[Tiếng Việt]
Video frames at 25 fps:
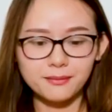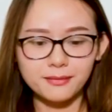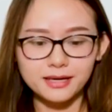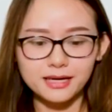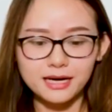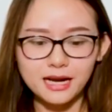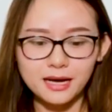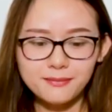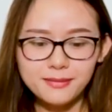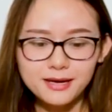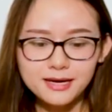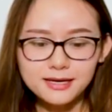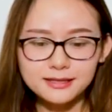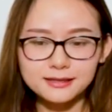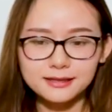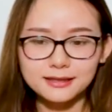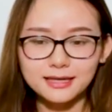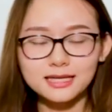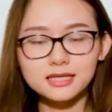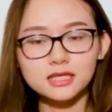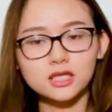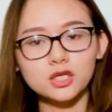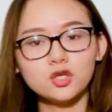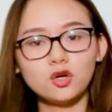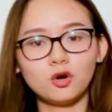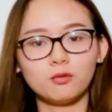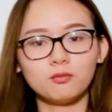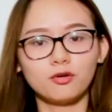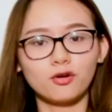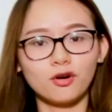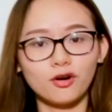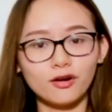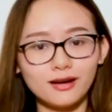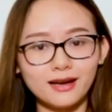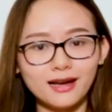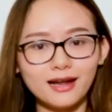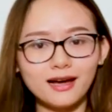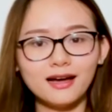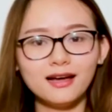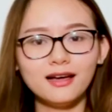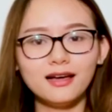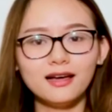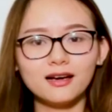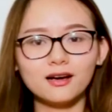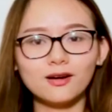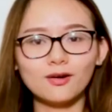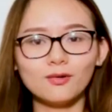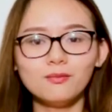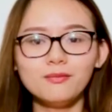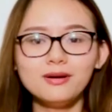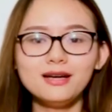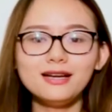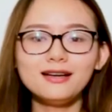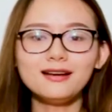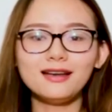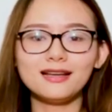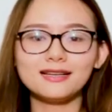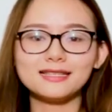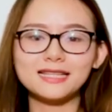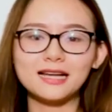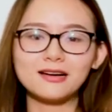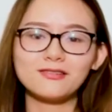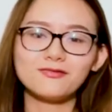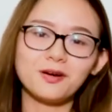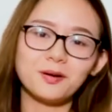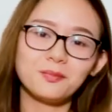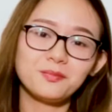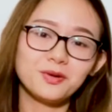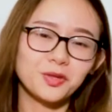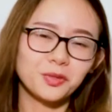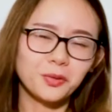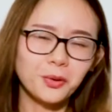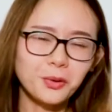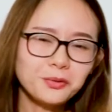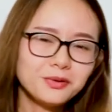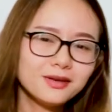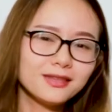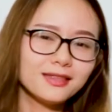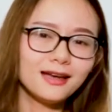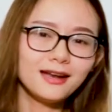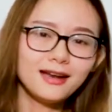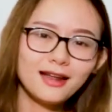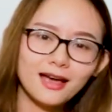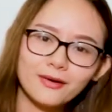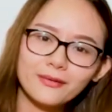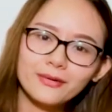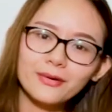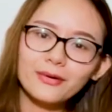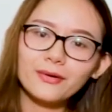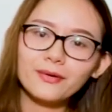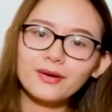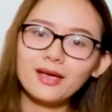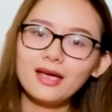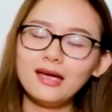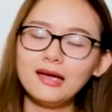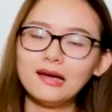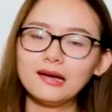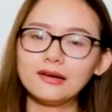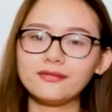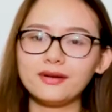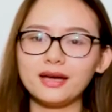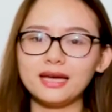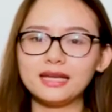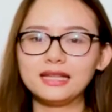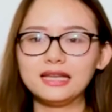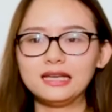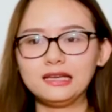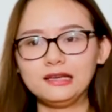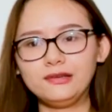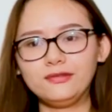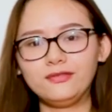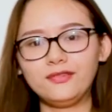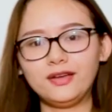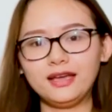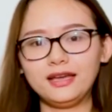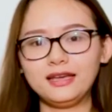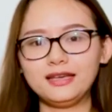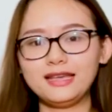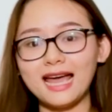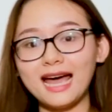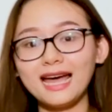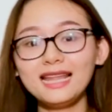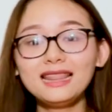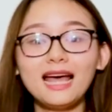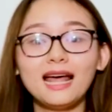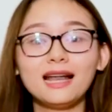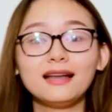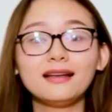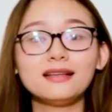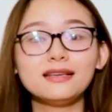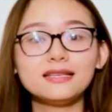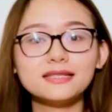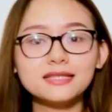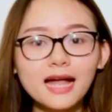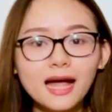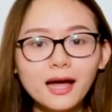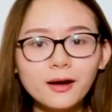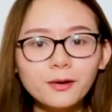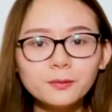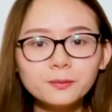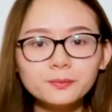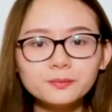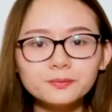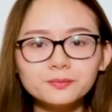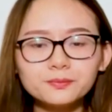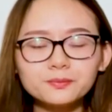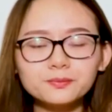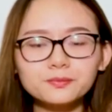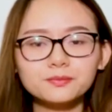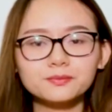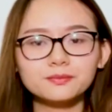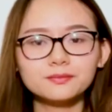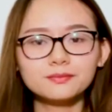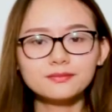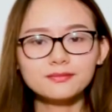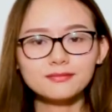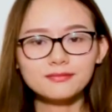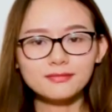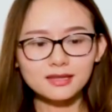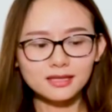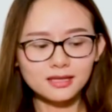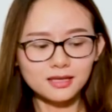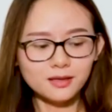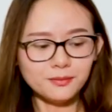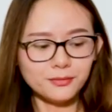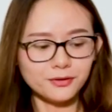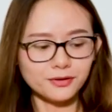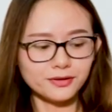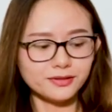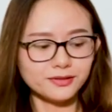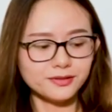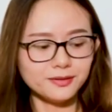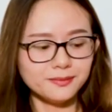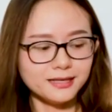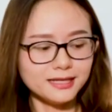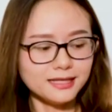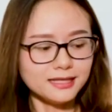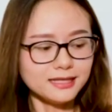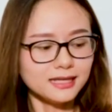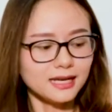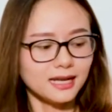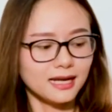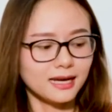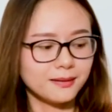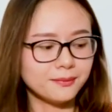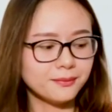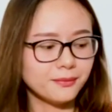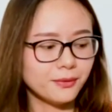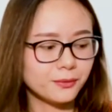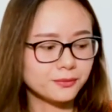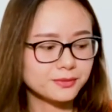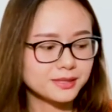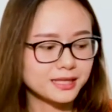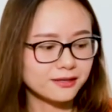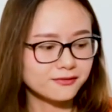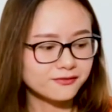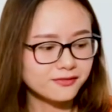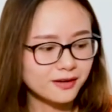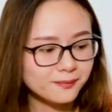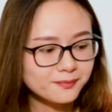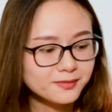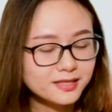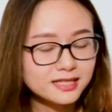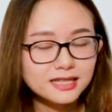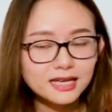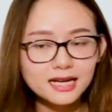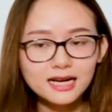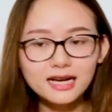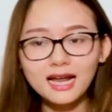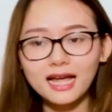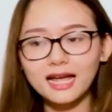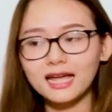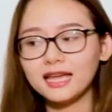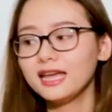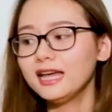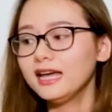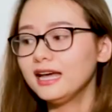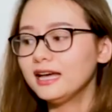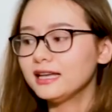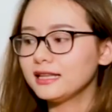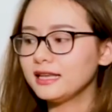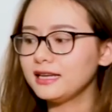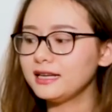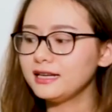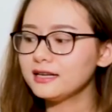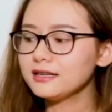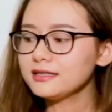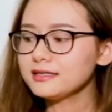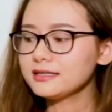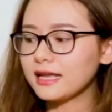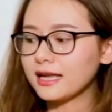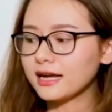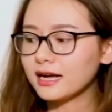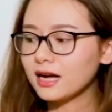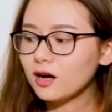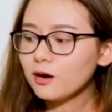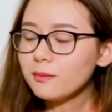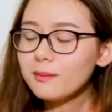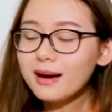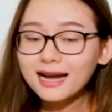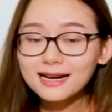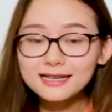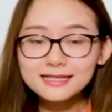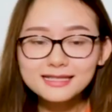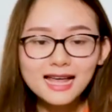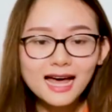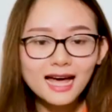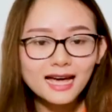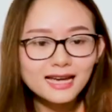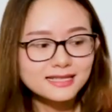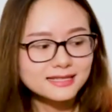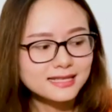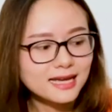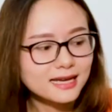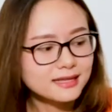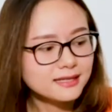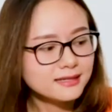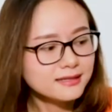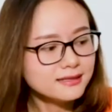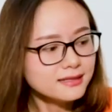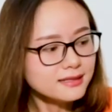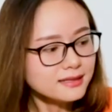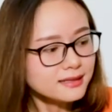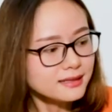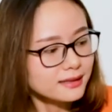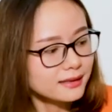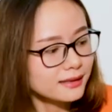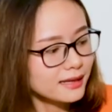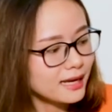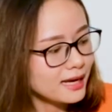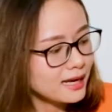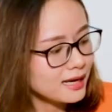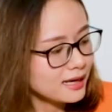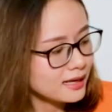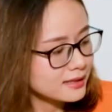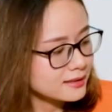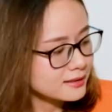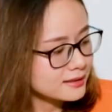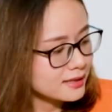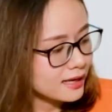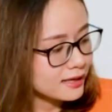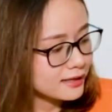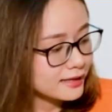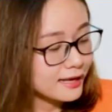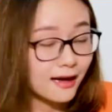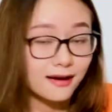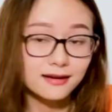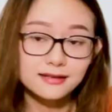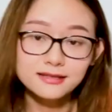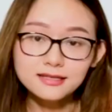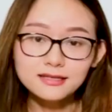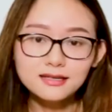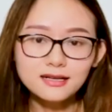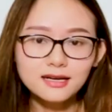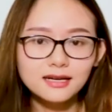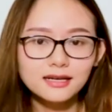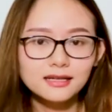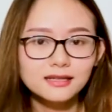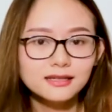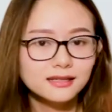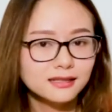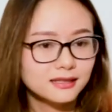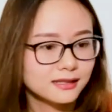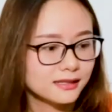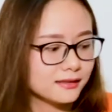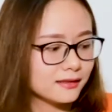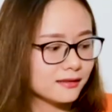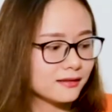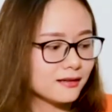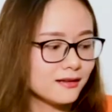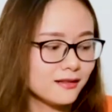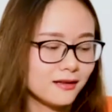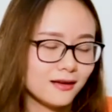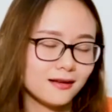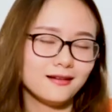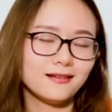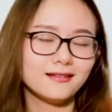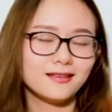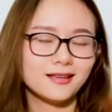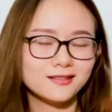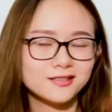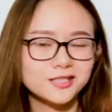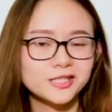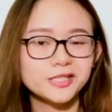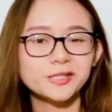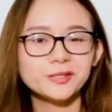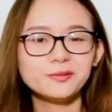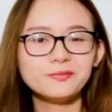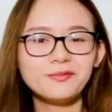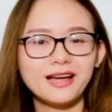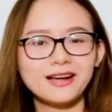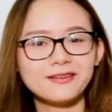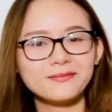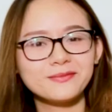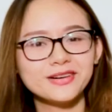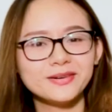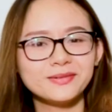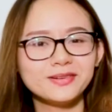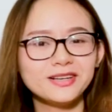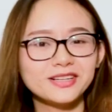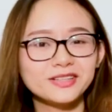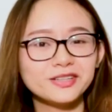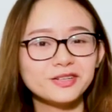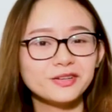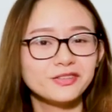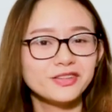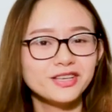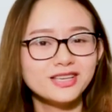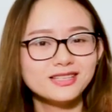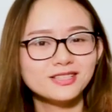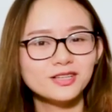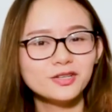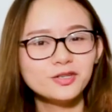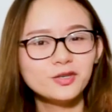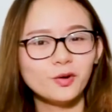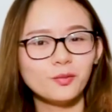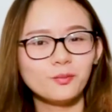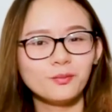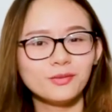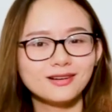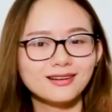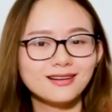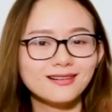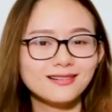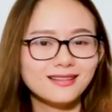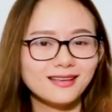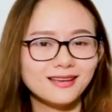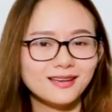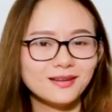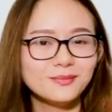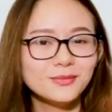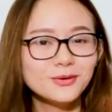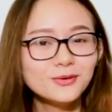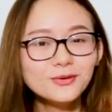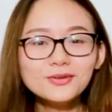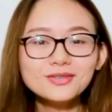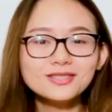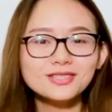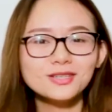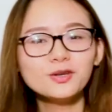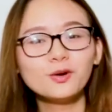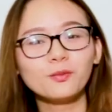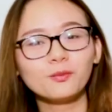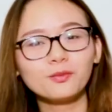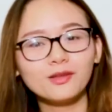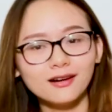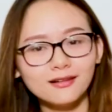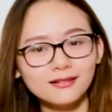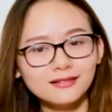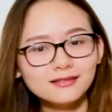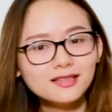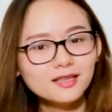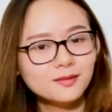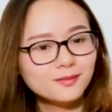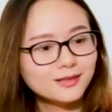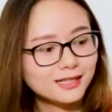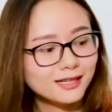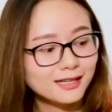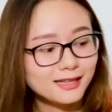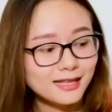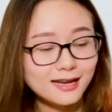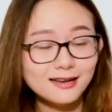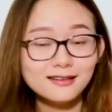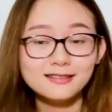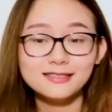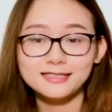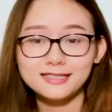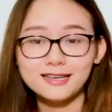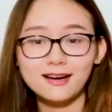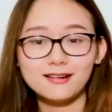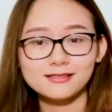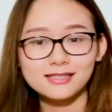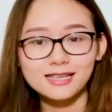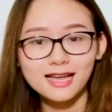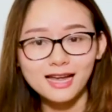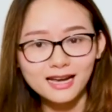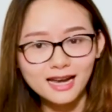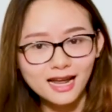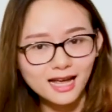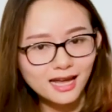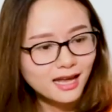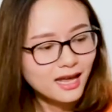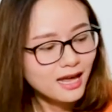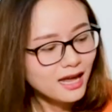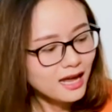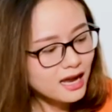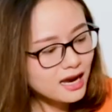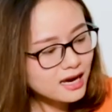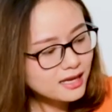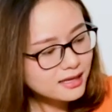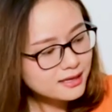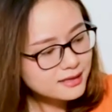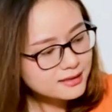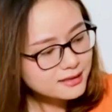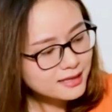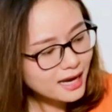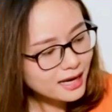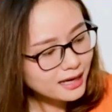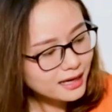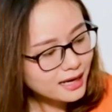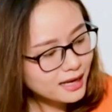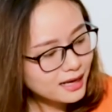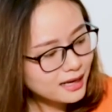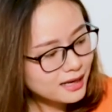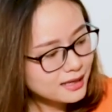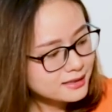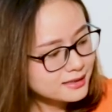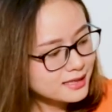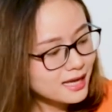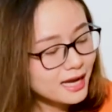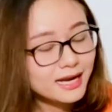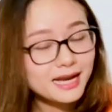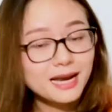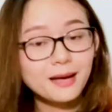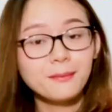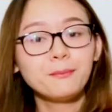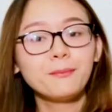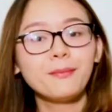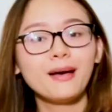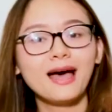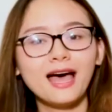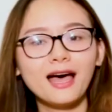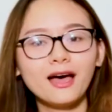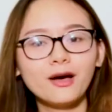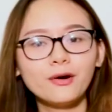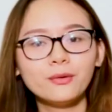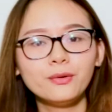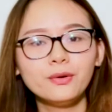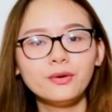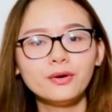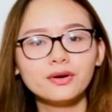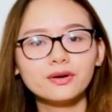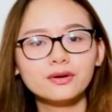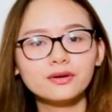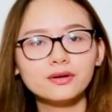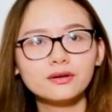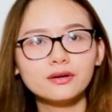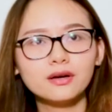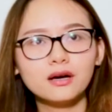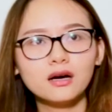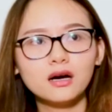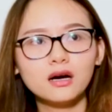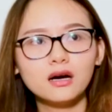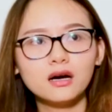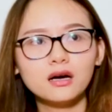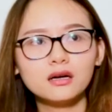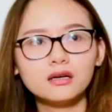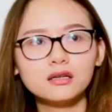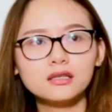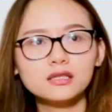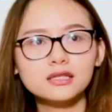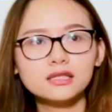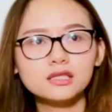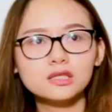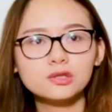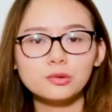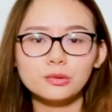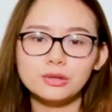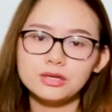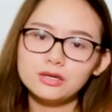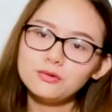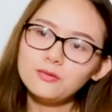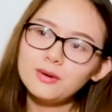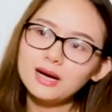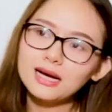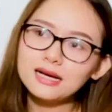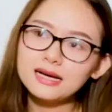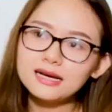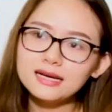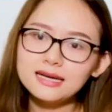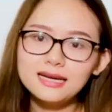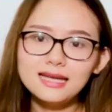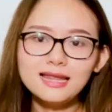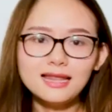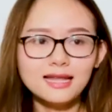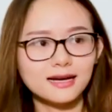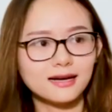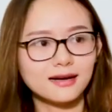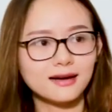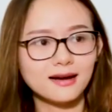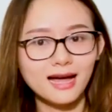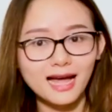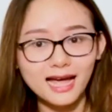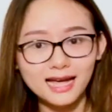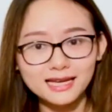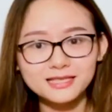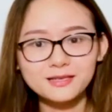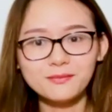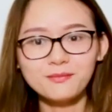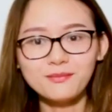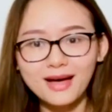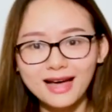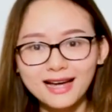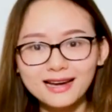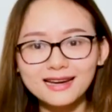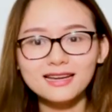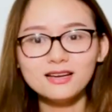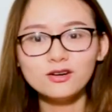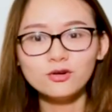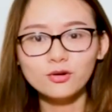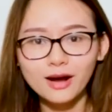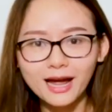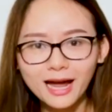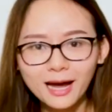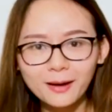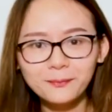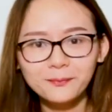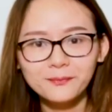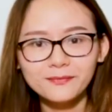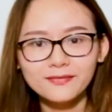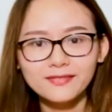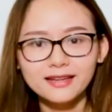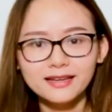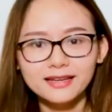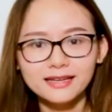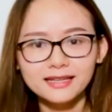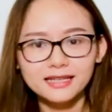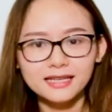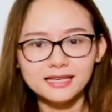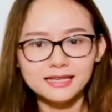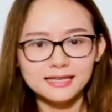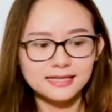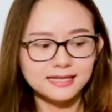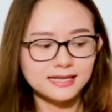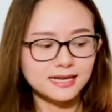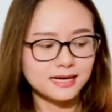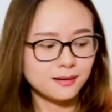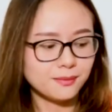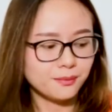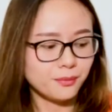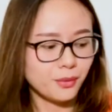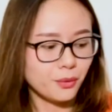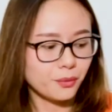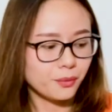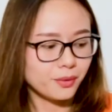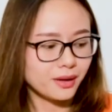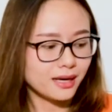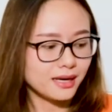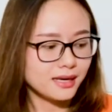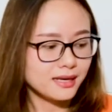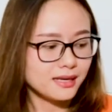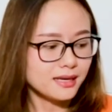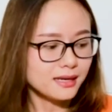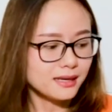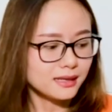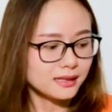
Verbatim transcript: mình đã biết được cách sử dụng rồi nè cũng biết là sản phẩm này tốt như thế nào rồi vậy thì về giá thành thì sao thì mọi người biết là một sản phẩm như thế này thì nó sẽ có 3 size size thứ nhất đây là size nhỏ nhất ha có thể là dành cho những bạn mà lần đầu tiên sử dụng mình có thể muốn sử dụng thử thì mình có thể lựa chọn size này thì size này là size 5 pound uh, chuyển qua ký là cỡ 2.3 kg thì à, một cái